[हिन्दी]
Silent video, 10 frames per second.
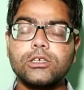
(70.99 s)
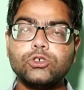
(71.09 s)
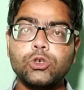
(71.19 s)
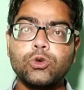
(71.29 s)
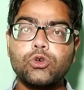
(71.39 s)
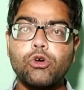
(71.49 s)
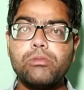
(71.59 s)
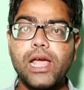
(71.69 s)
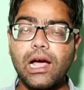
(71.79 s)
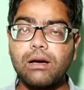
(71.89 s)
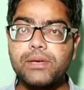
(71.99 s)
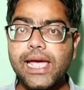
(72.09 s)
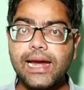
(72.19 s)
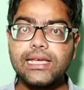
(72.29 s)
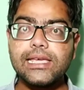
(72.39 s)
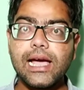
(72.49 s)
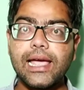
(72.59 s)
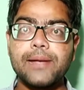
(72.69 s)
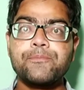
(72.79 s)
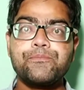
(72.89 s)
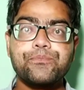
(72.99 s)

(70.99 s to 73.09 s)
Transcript: जो यूट्यूब ने अभी ऐड किया है